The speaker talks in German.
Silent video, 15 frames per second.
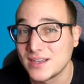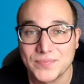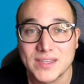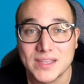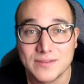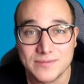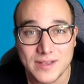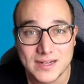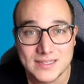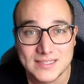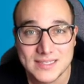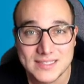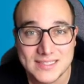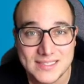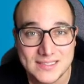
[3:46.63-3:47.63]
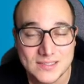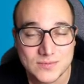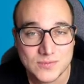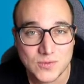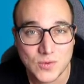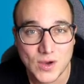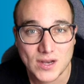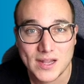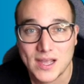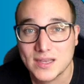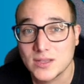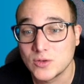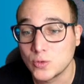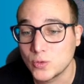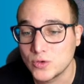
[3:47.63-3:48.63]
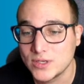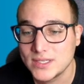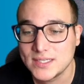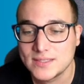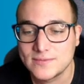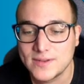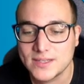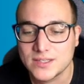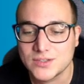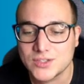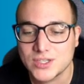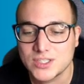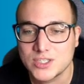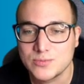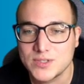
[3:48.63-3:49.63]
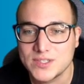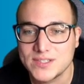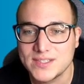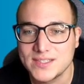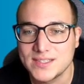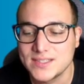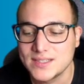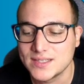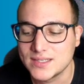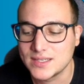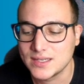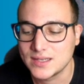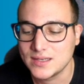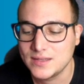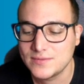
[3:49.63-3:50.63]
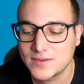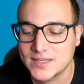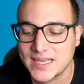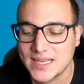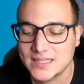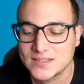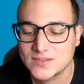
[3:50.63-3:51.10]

Gefällt dir diese Vorlage nun nicht, welche ChatGPT dir hier geliefert hat,